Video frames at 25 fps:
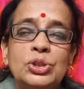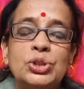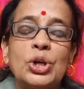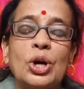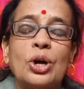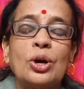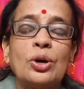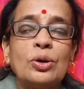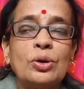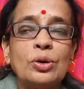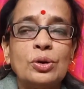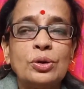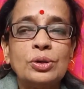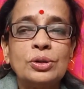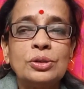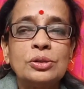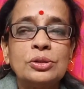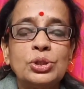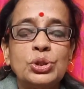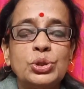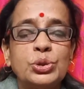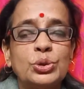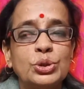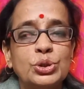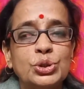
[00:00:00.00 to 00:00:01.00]
যখন
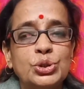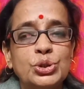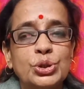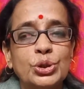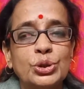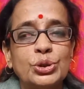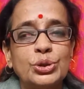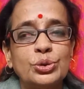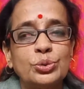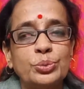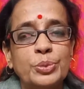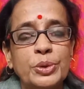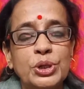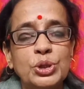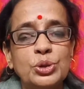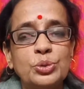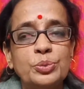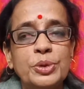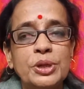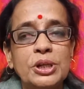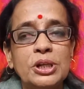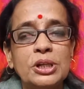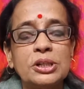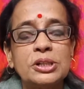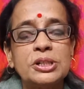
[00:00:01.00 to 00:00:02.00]
সূর্য ডুবি
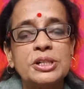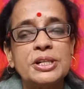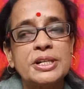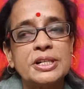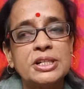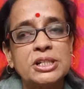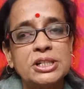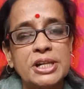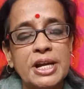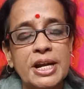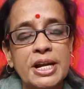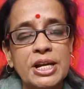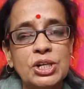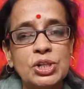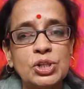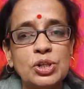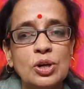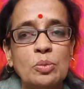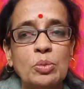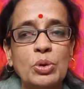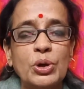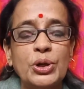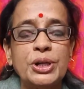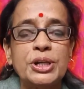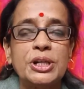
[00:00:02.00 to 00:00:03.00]
ডুবি ঠিক সেই
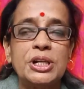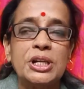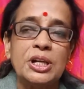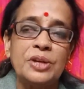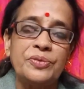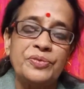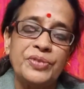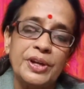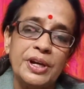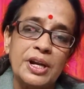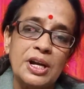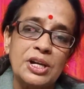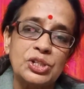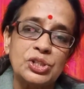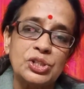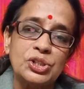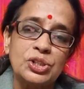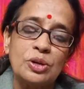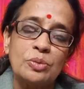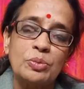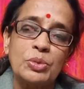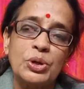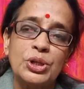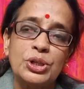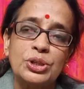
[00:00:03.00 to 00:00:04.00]
সময় নিরে ফেরার
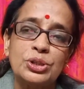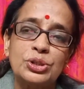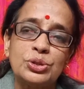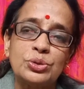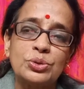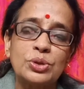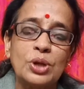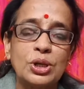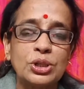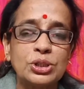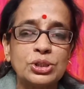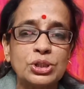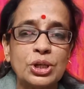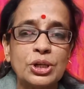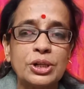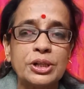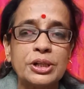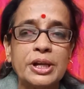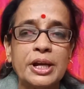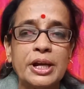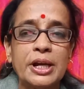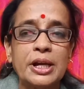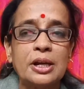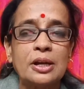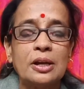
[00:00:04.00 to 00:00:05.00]
সময়
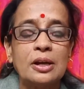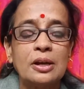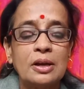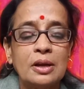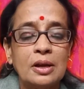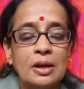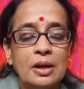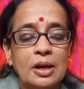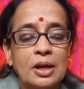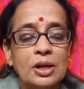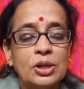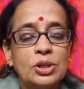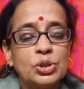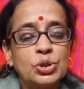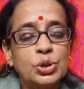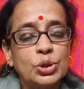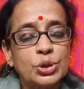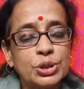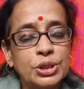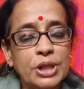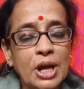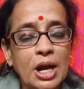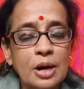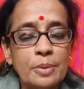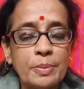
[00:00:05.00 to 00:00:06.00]
সুদর্শনকে
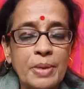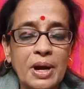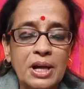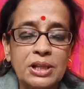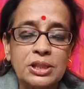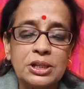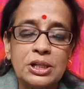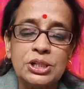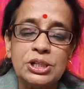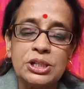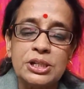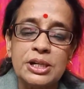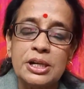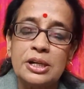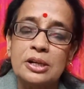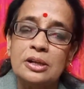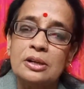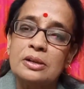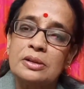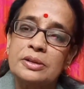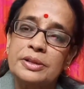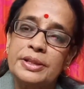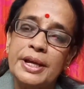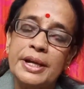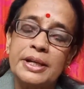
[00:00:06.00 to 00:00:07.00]
সন্ধ্যার বাতাসে
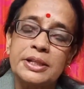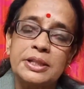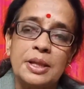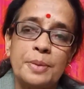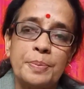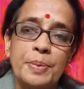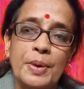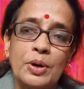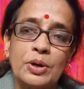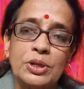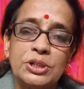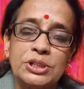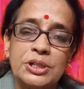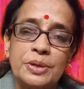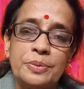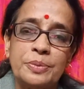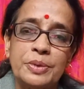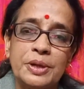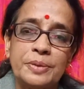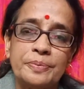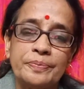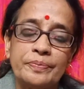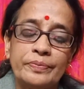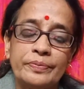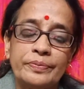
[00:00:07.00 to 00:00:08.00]
দেখতে পাওয়া
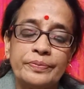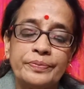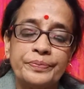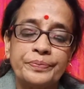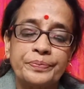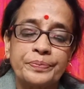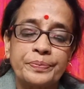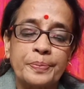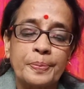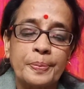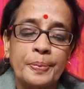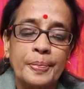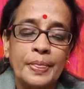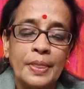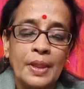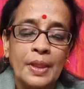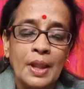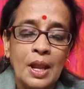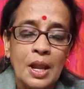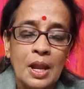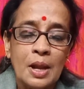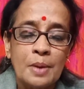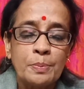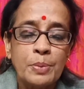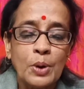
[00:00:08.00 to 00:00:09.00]
যাবে
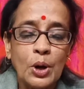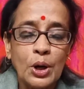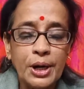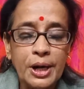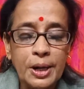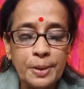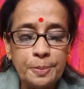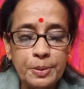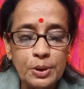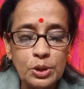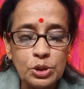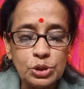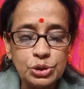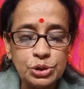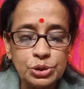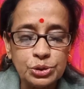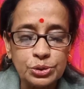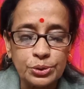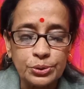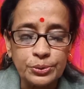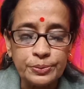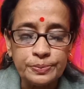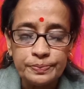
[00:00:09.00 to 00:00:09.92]
পরের প্রশ্ন